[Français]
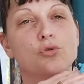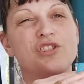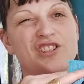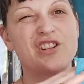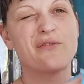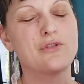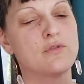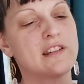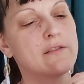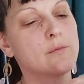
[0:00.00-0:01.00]
Donc j'ai déjà fait
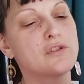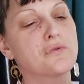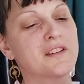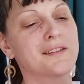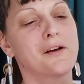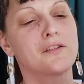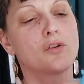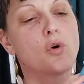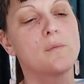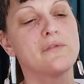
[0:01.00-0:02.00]
juste avant, mais je vois que ça
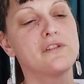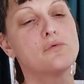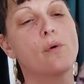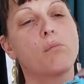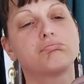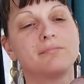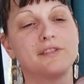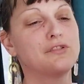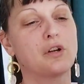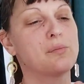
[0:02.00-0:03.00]
s'en remet finement.
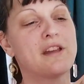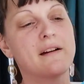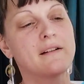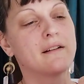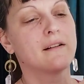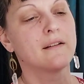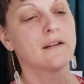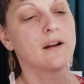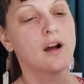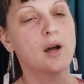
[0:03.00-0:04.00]
C'est très bien.
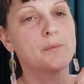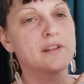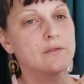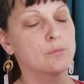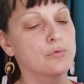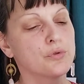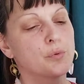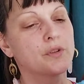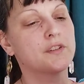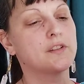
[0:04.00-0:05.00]
Hop, ça va au bout
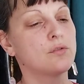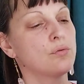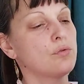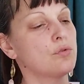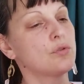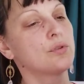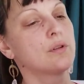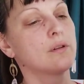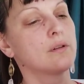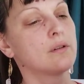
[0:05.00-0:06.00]
du processus.